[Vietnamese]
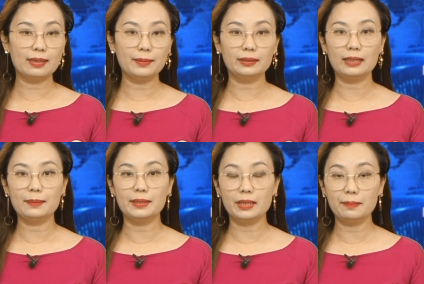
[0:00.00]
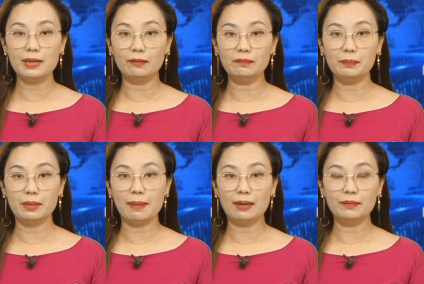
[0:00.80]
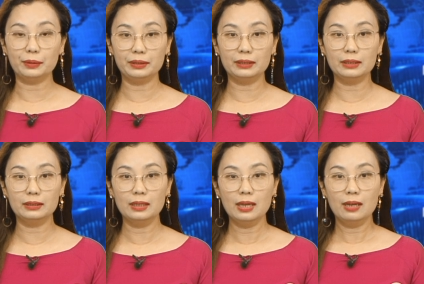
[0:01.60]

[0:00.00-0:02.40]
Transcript: tại bờ Tây bị chiếm đóng và bị bắn vào thứ Tư,